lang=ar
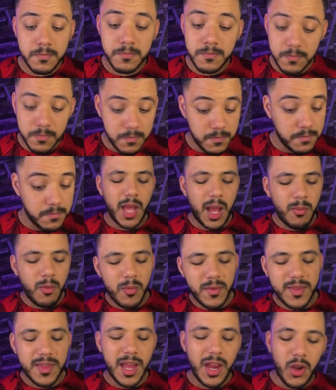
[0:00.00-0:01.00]
امم طعمه
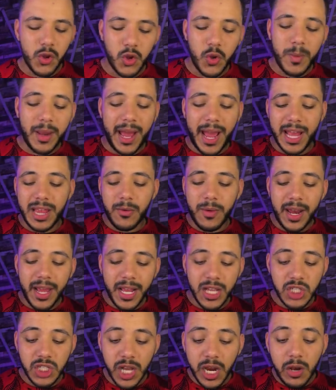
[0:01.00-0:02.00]
مش زي الاندومي العادي
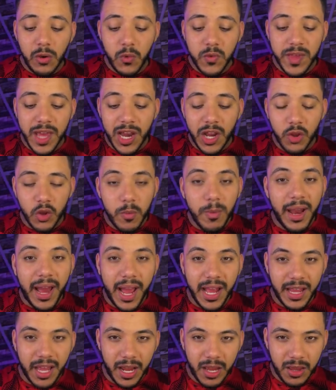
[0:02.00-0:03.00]
ولكن شكله زي الاندومي
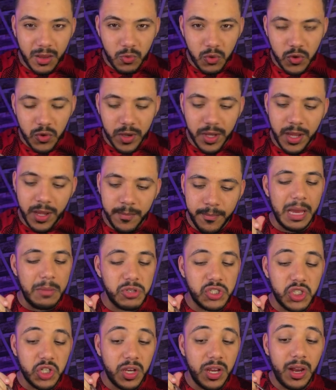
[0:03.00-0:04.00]
العادي يعني انت بصوا كده هي
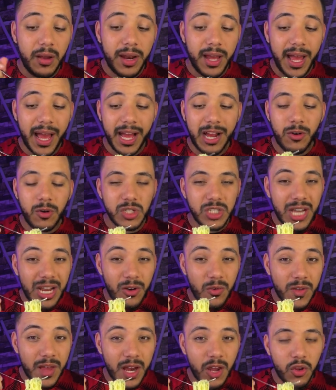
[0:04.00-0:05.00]
مش تخينه ولا اي حاجه هو
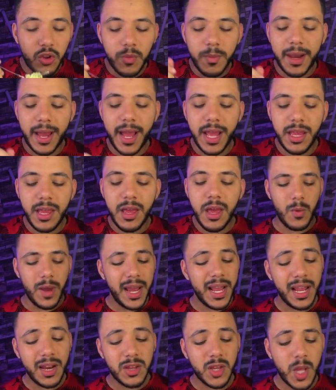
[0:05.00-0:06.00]
شكله زي الاندومي العادي
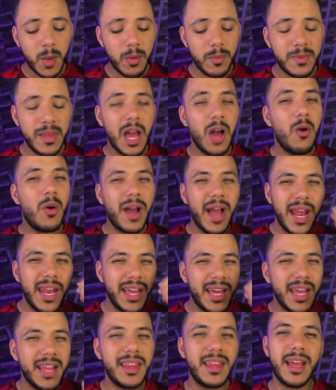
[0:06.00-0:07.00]
ولكن الطعم بتاعه غني
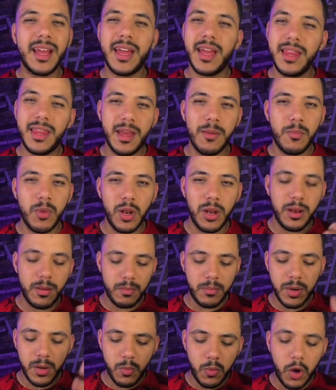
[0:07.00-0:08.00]
جدا جدا
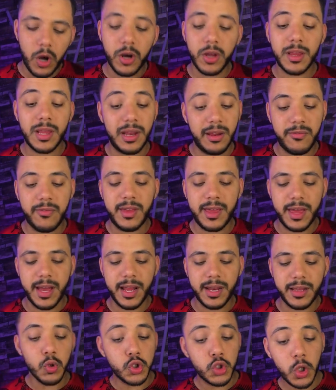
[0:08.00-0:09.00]
بالبهارات اللي فيه
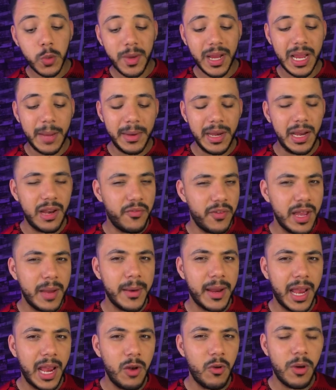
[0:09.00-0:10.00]
يعني والشوربه كمان اللي فيه
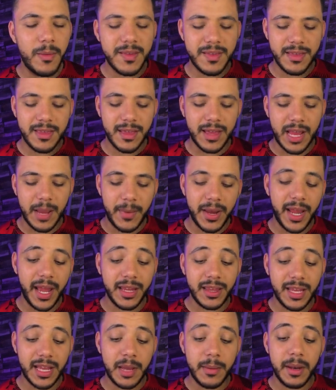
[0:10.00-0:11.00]
كمان حلوه بس كمان
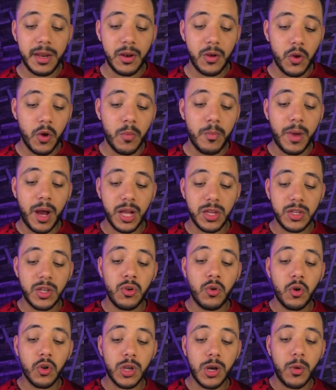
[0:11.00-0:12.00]
حته كمان ان هم
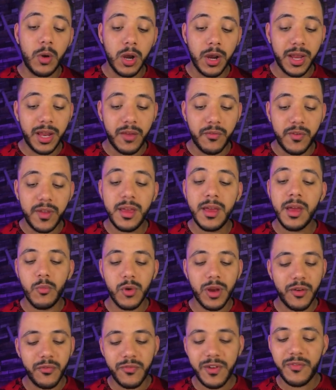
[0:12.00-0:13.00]
حاطين خضروات كده فيه
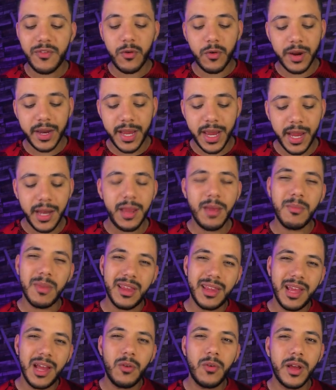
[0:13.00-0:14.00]
مجففه وكده يعني
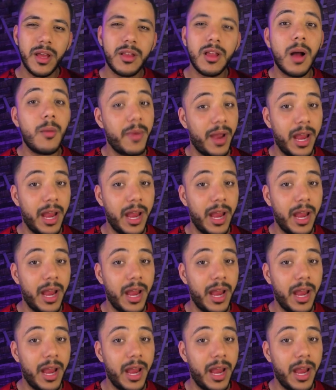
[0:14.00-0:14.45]
مدياله ايه طعم